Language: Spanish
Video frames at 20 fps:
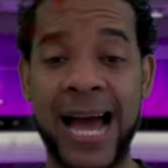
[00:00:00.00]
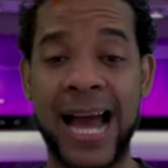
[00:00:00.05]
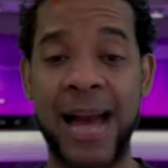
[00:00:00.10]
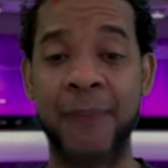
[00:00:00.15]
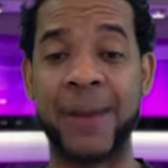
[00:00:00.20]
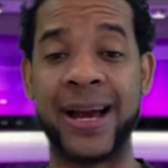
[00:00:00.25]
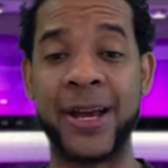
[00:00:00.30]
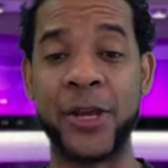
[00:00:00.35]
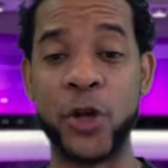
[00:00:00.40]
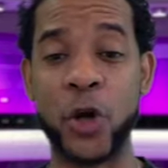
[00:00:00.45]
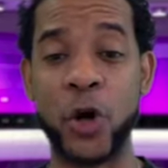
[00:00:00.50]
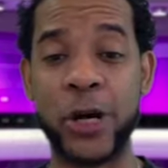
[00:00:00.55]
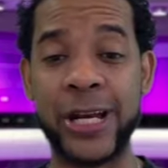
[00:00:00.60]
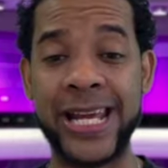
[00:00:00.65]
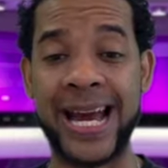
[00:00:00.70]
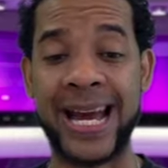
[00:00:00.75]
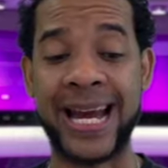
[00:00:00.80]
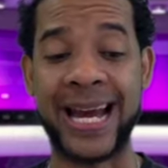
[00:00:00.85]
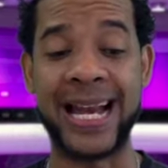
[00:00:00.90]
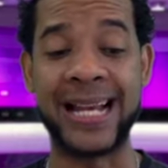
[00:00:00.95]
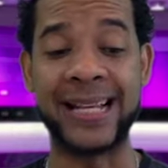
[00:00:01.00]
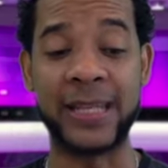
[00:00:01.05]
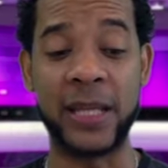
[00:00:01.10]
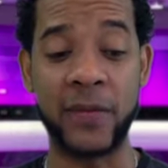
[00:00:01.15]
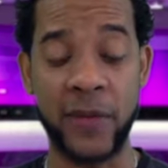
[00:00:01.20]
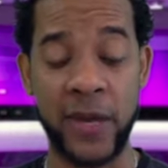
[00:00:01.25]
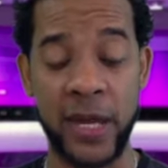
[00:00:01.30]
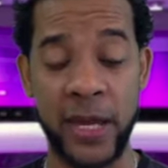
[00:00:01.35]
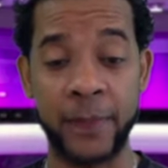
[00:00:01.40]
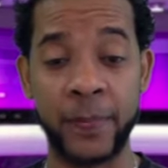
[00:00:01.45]
al Mayor y a
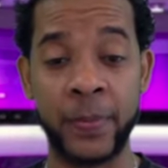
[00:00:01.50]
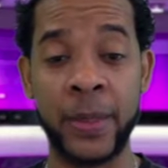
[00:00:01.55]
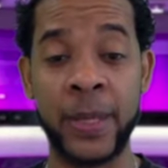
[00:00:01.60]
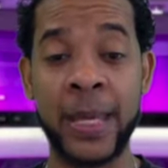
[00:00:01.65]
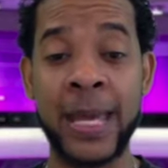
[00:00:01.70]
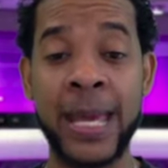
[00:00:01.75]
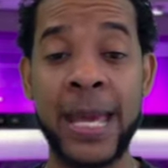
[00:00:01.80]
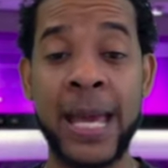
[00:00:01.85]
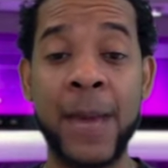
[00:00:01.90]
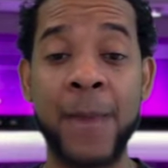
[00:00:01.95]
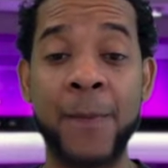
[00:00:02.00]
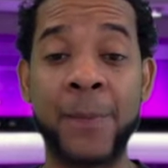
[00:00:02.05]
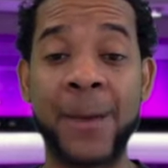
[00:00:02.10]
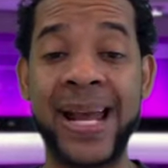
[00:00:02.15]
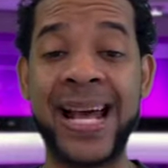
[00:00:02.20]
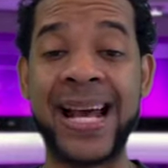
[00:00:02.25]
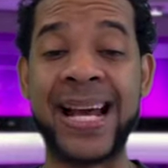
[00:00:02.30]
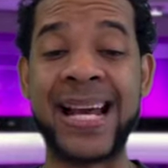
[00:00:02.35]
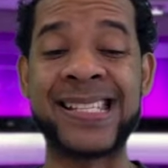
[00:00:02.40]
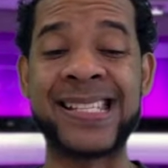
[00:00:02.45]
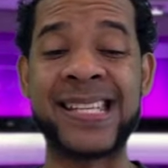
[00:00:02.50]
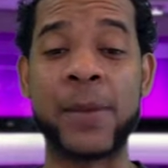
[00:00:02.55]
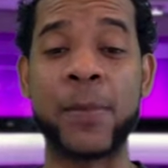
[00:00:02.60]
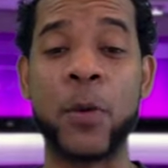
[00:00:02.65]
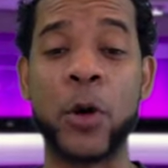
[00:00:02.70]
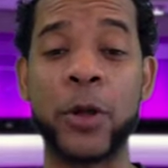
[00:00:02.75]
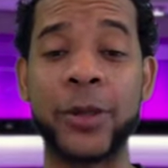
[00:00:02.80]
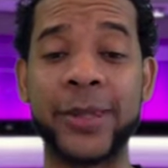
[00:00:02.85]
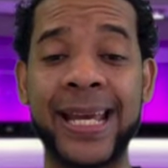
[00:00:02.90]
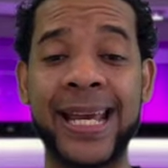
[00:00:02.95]
Caldiví para que se
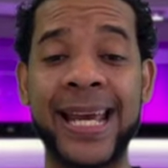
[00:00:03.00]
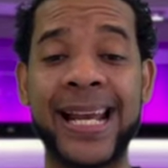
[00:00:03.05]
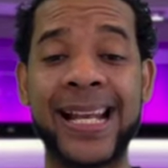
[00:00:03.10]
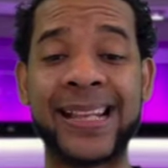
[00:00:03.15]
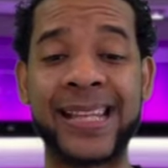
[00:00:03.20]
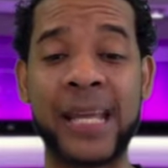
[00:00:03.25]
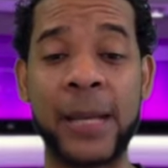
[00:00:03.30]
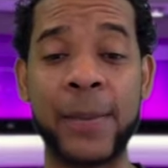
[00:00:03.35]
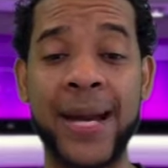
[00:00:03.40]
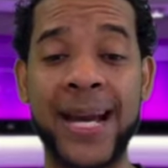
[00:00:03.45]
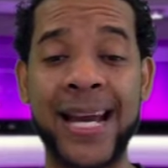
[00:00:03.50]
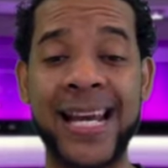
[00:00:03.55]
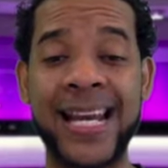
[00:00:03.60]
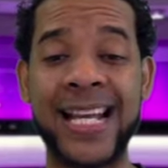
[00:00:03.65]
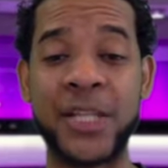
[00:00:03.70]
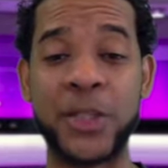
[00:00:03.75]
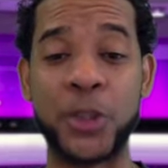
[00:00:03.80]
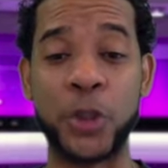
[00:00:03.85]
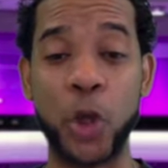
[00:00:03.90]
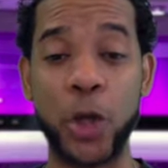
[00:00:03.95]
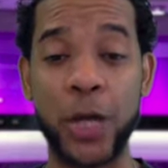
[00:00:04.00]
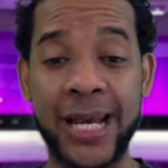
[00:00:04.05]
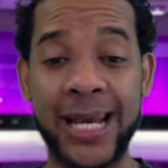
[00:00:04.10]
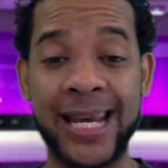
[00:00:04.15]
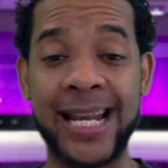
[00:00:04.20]
monten en el tema que la choque,